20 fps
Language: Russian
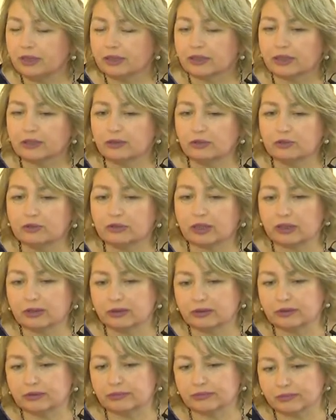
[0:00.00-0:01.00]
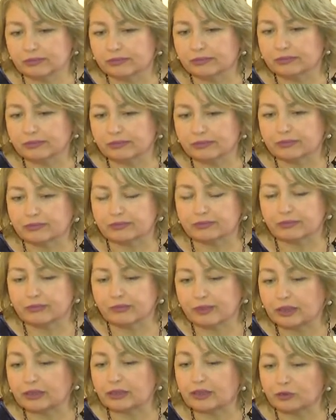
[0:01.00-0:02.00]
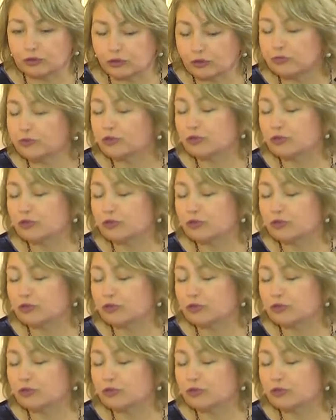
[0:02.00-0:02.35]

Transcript: которые, э, над которыми